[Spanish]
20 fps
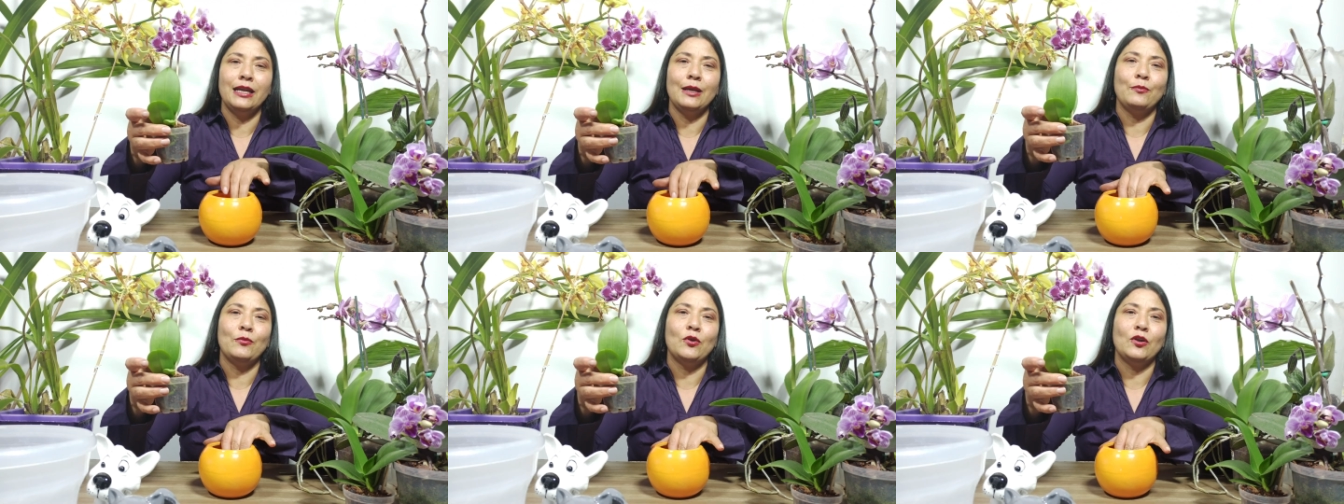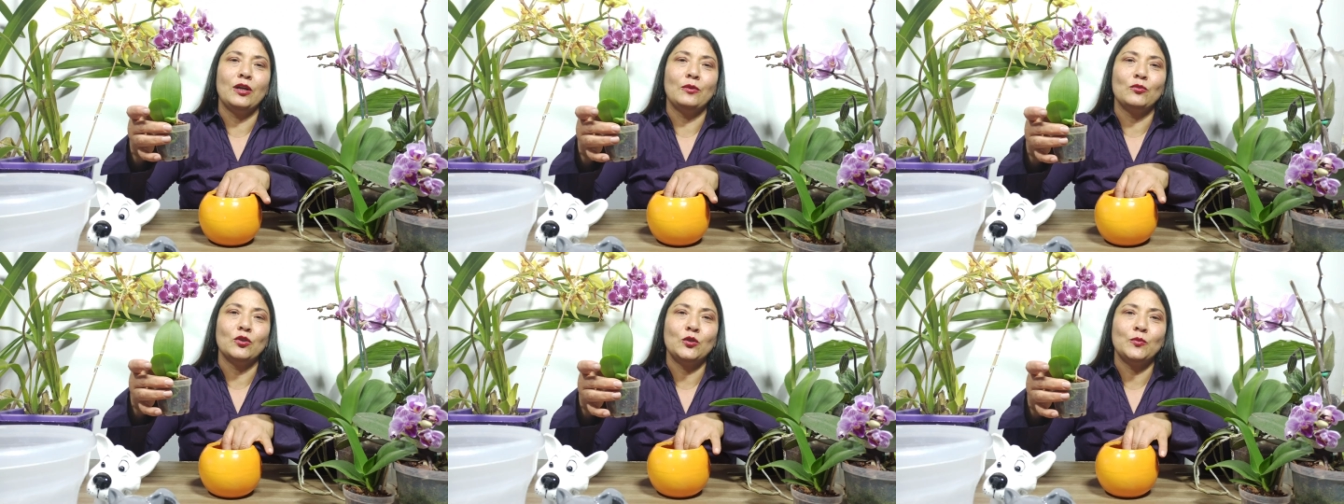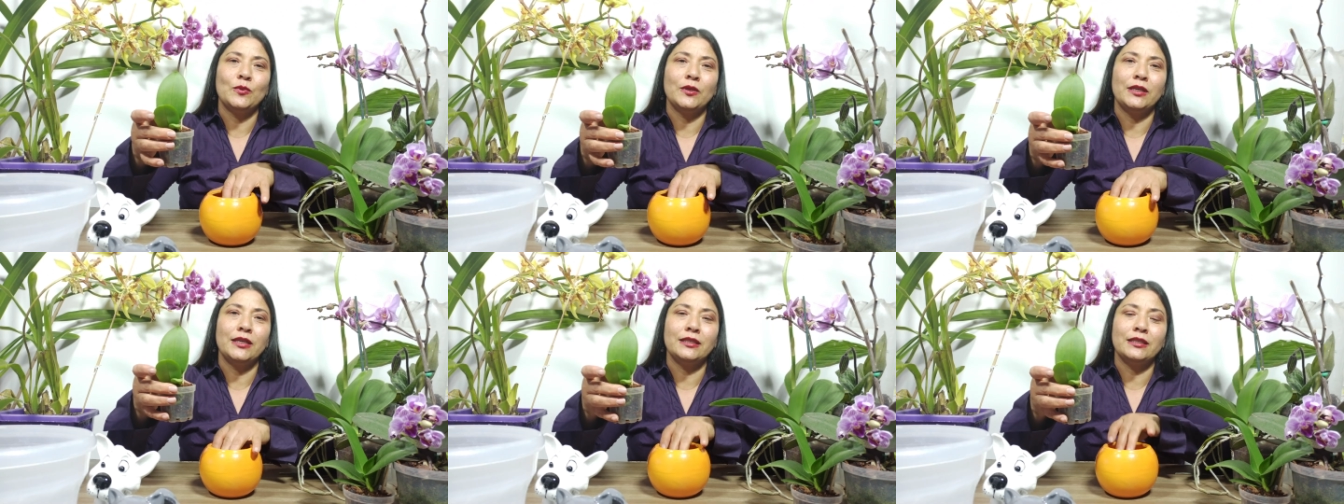le ponemos
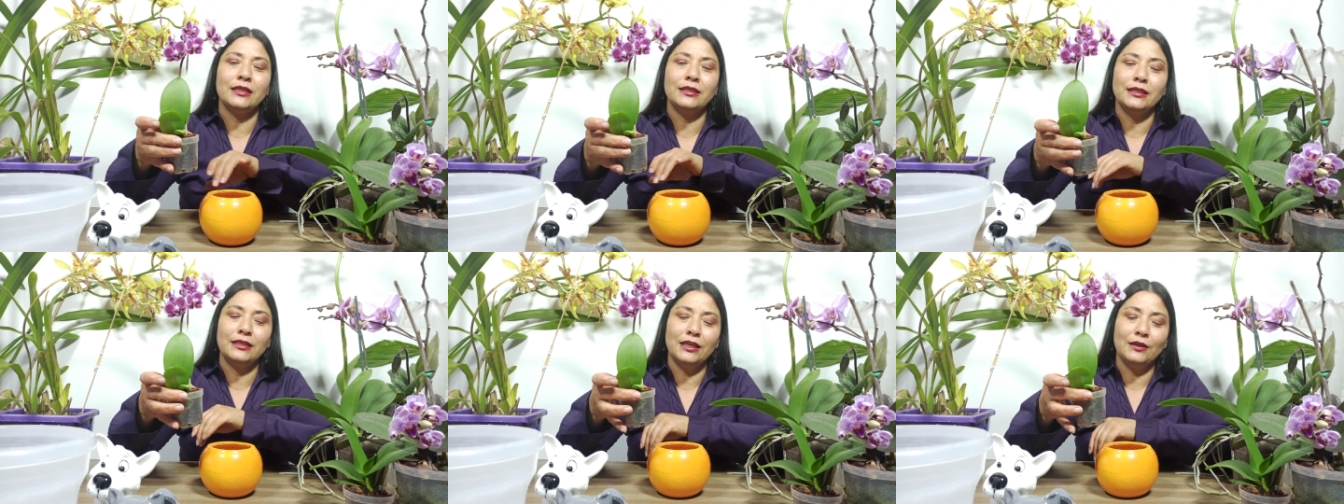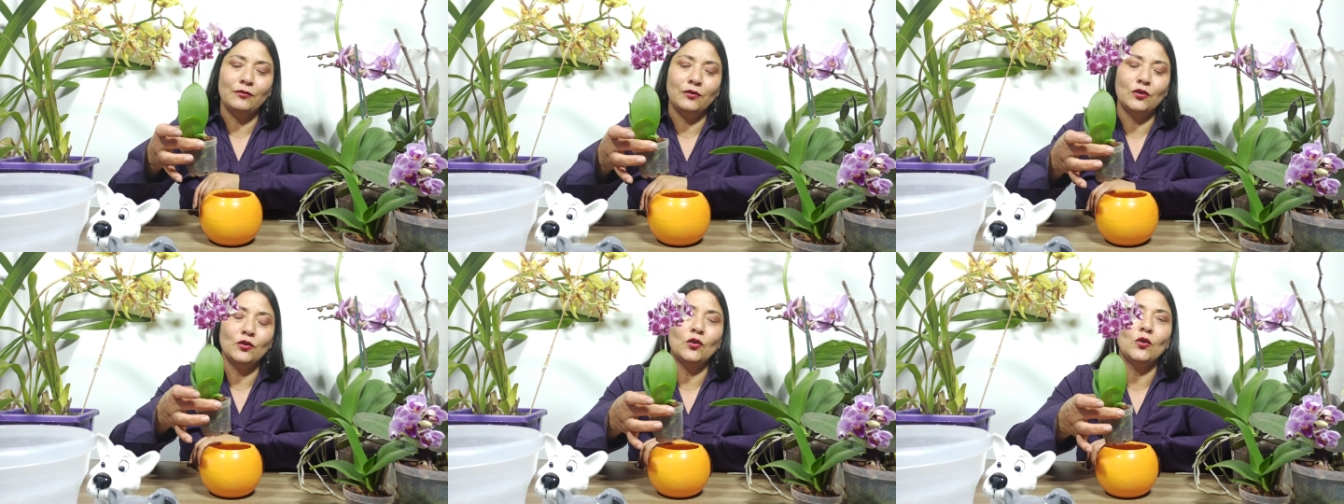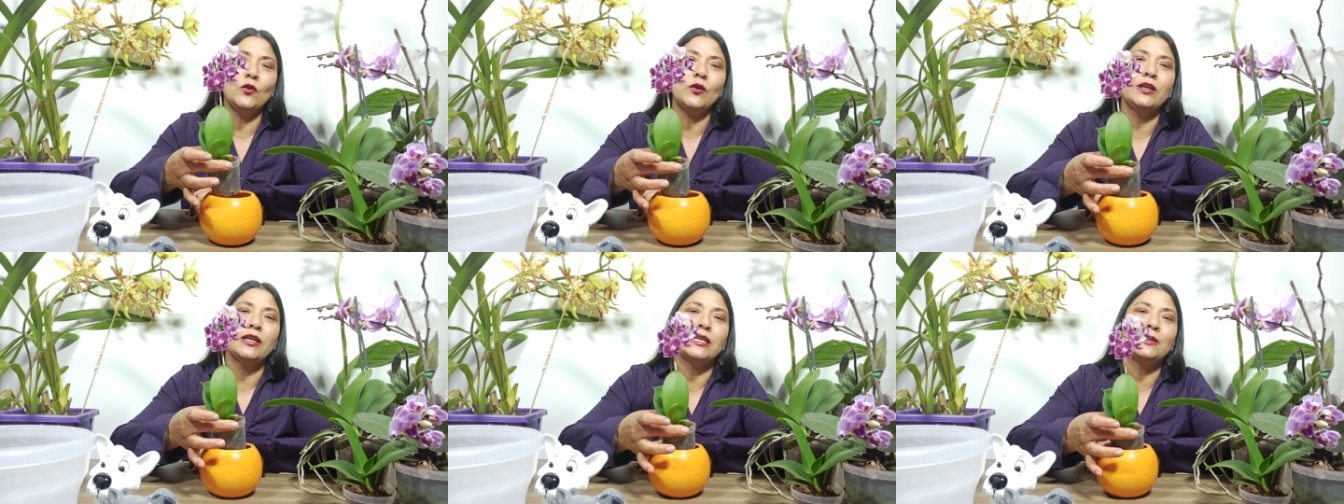piedritas en el
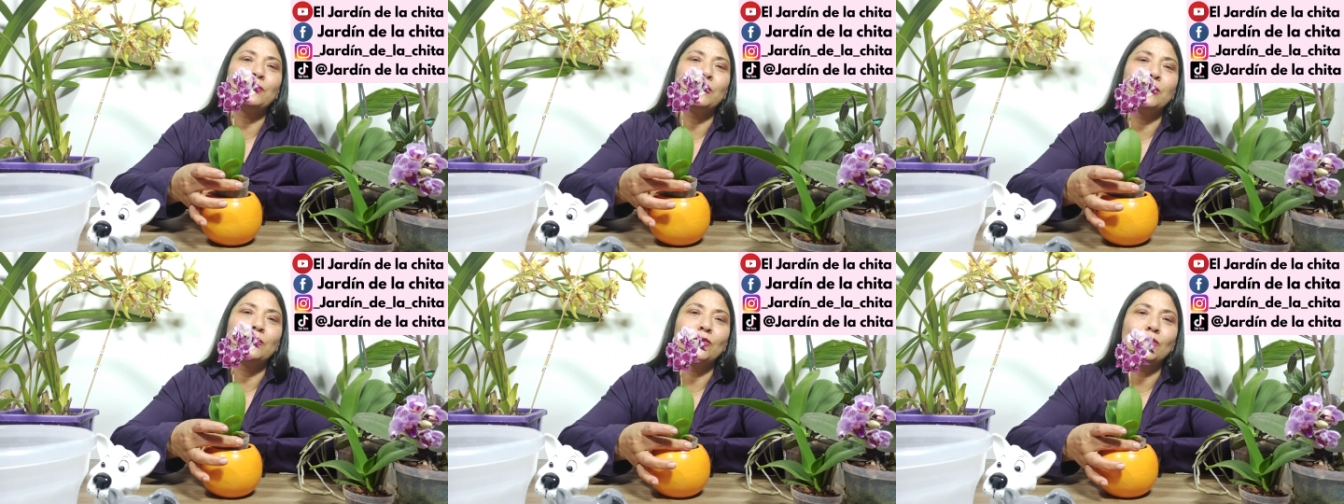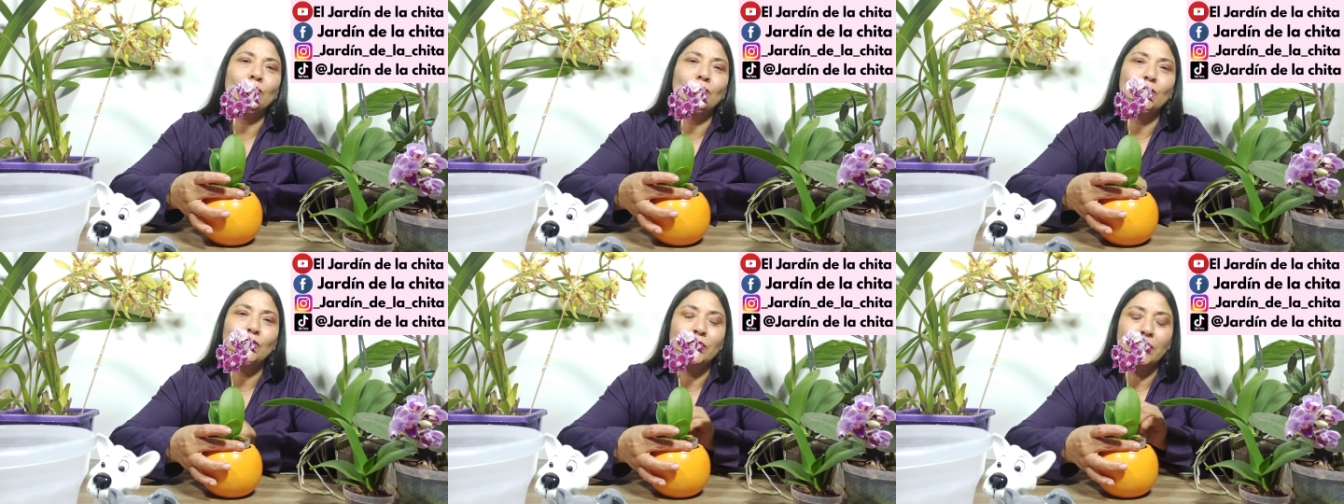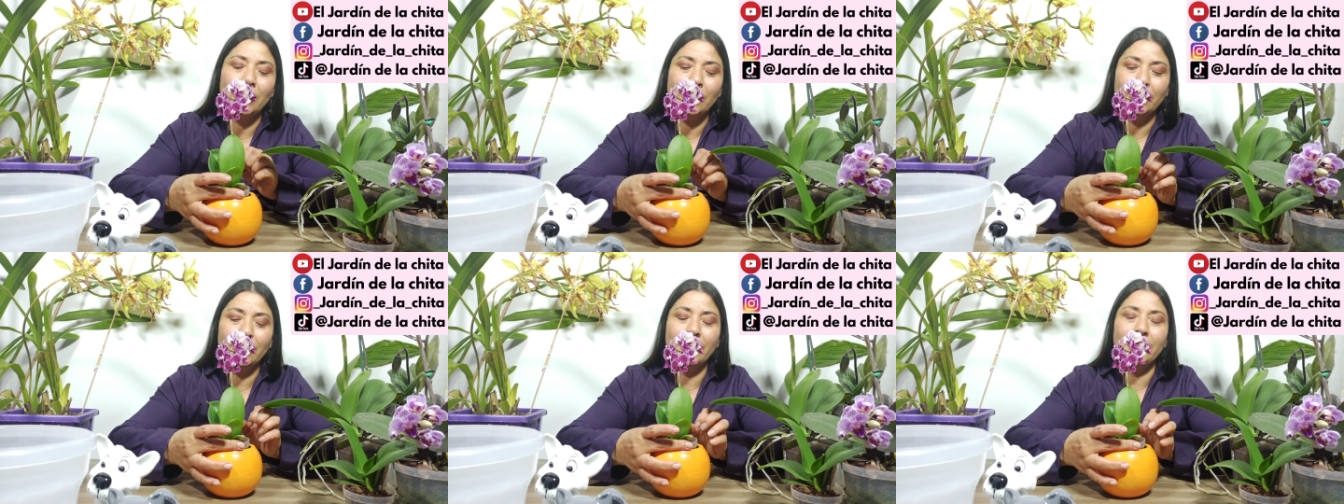fondo y las podemos
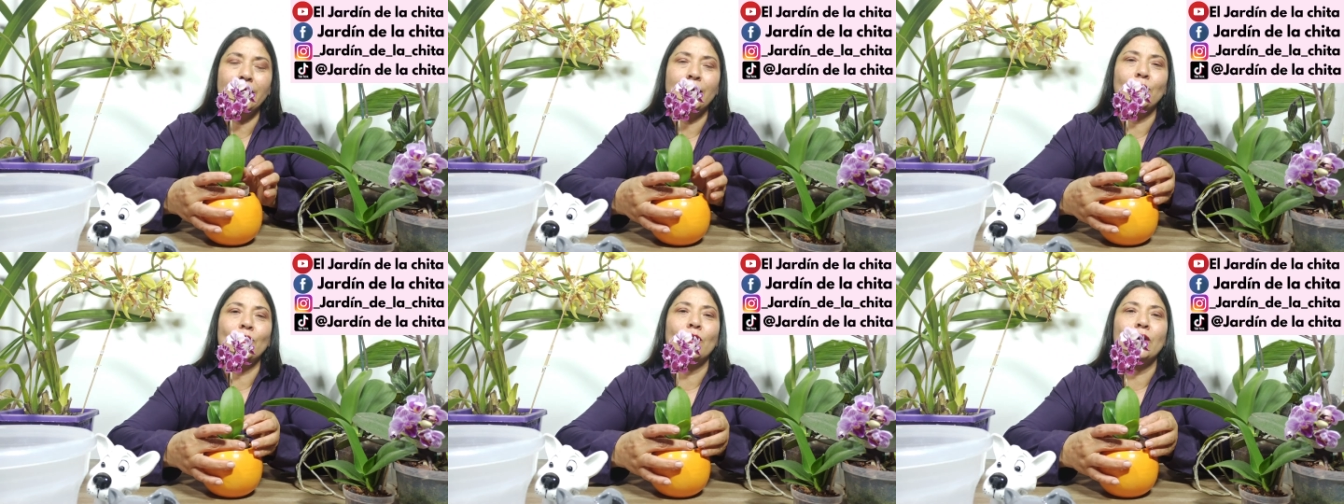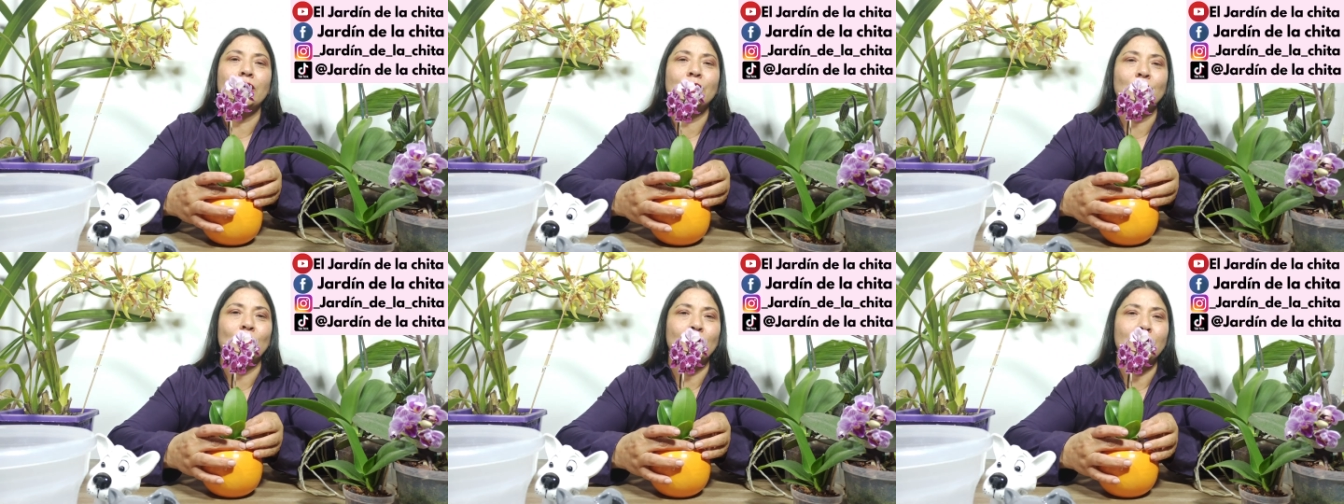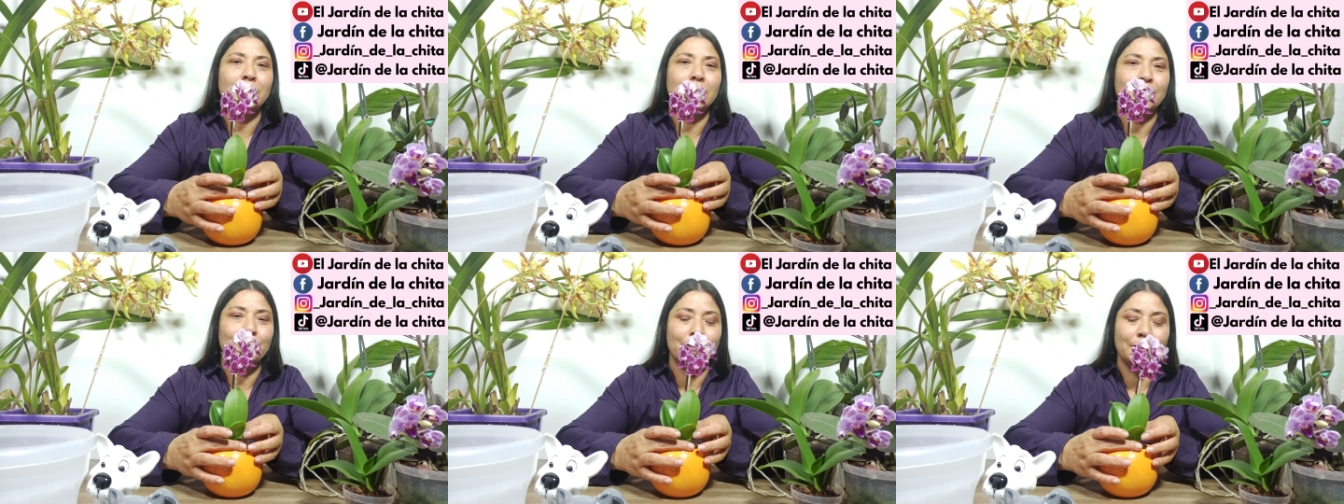usar en
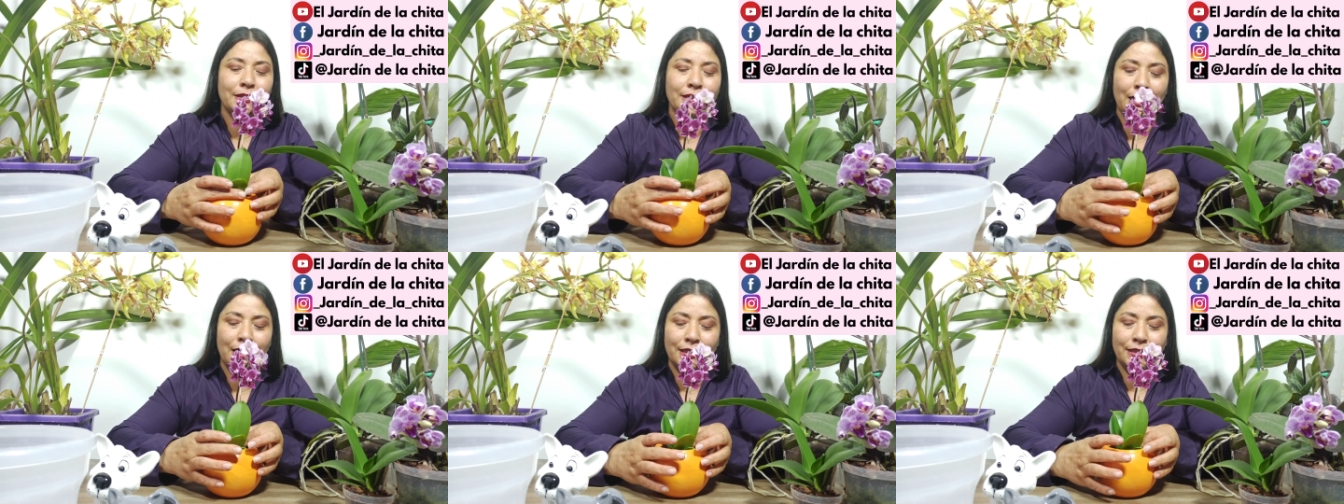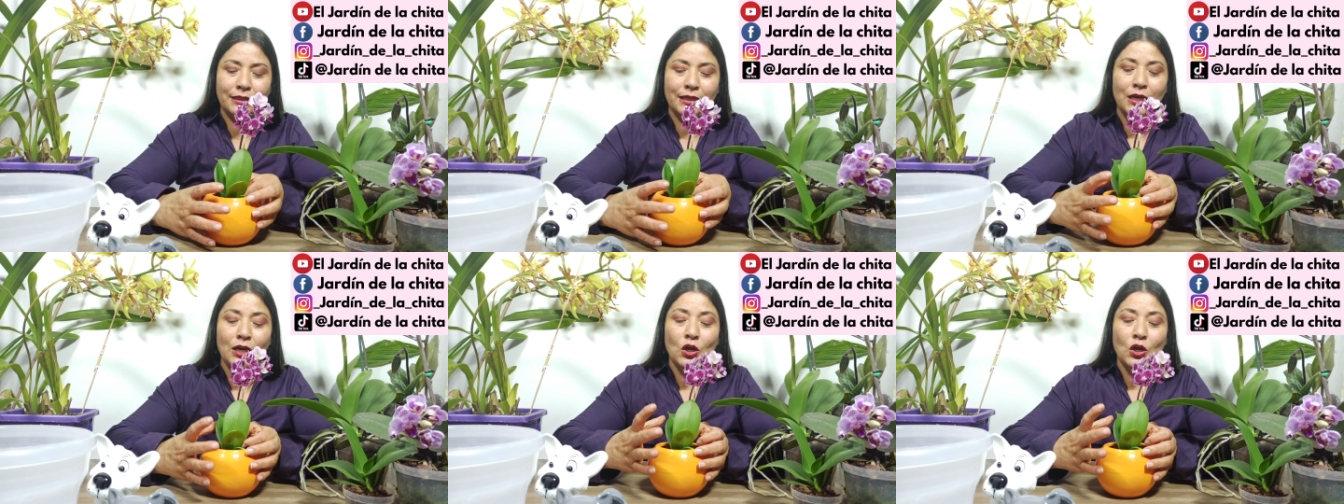ocasiones especiales.